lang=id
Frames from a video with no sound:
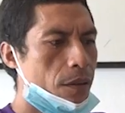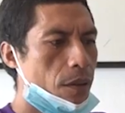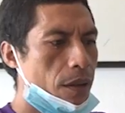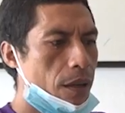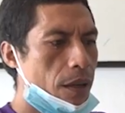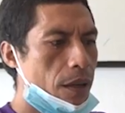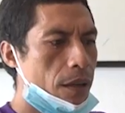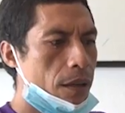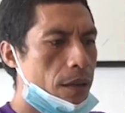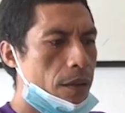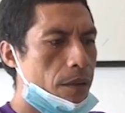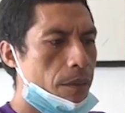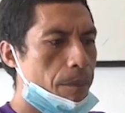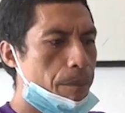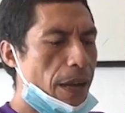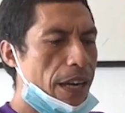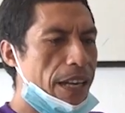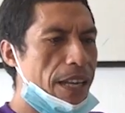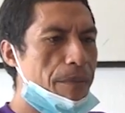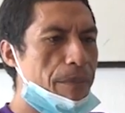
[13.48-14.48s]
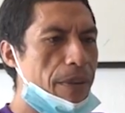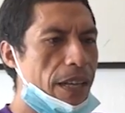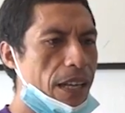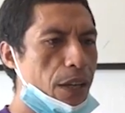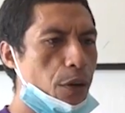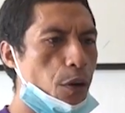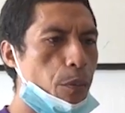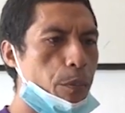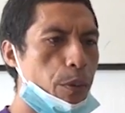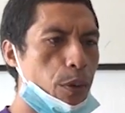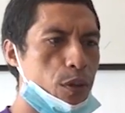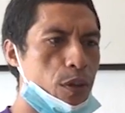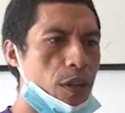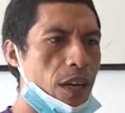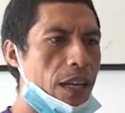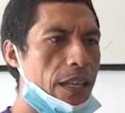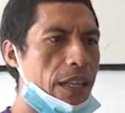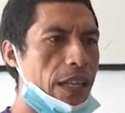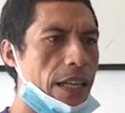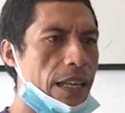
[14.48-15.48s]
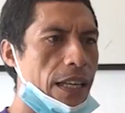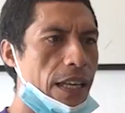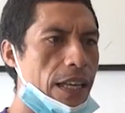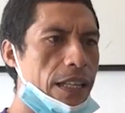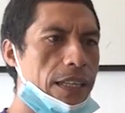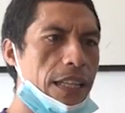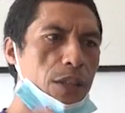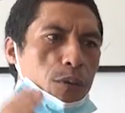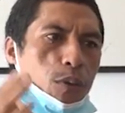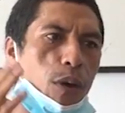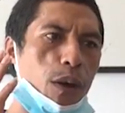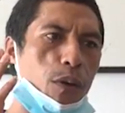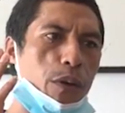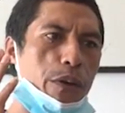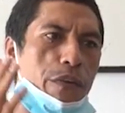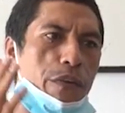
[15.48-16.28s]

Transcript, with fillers: Tinang Ringroro nul resengi danian la beneficia